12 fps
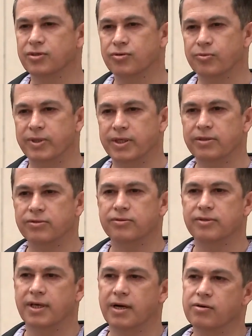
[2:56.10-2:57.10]

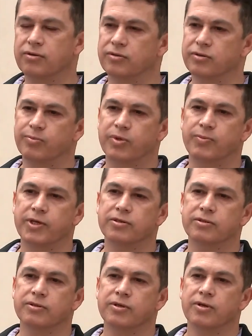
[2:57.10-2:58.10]
descobriu e tal, nos
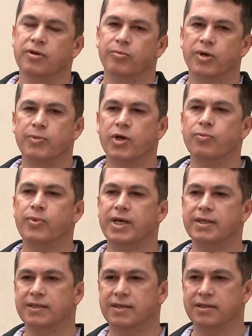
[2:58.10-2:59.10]
primeiros primeiro
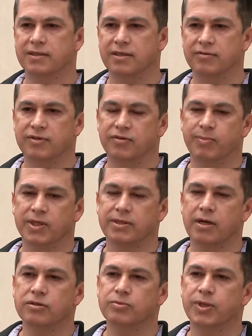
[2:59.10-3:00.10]
mês que a gente teve que
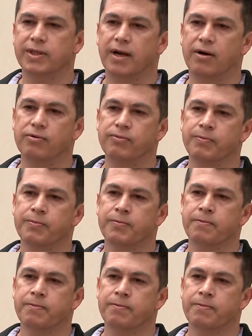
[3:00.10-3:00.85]
passar no hospital,